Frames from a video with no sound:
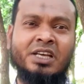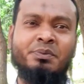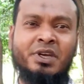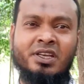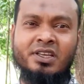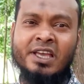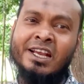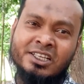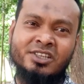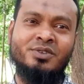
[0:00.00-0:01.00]
দেখবেন
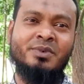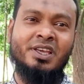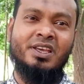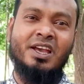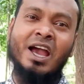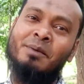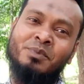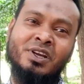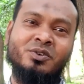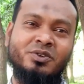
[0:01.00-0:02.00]
একটা সময়
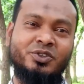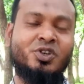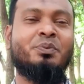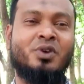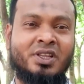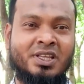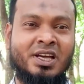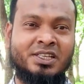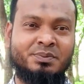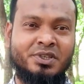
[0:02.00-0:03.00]
আপনারও
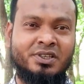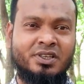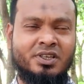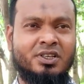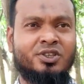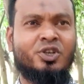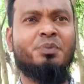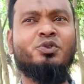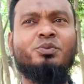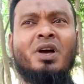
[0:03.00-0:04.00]
সফলতা আসবে
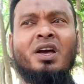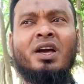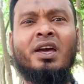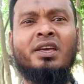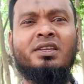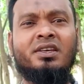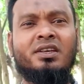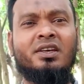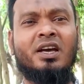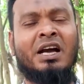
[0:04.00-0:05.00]
সবসময়
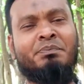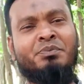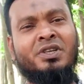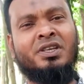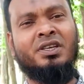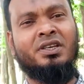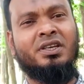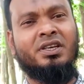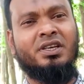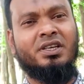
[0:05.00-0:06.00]
আপনি
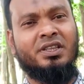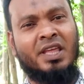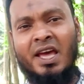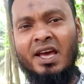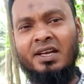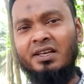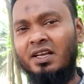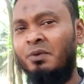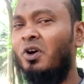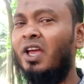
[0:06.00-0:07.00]
ধ্যান
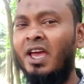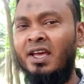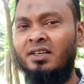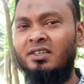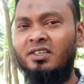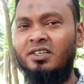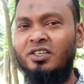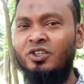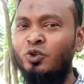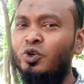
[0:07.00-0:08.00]
এবং জ্ঞান
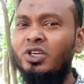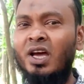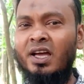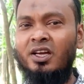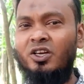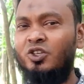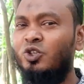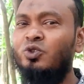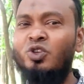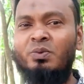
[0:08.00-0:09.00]
দুইটা
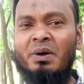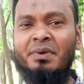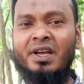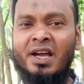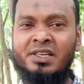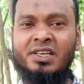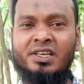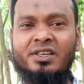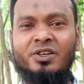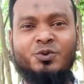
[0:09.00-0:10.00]
সুন্দরভাবে
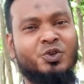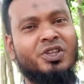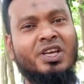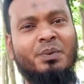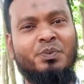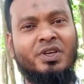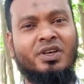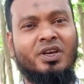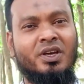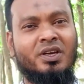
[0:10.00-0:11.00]
খাটিয়ে যদি আপনি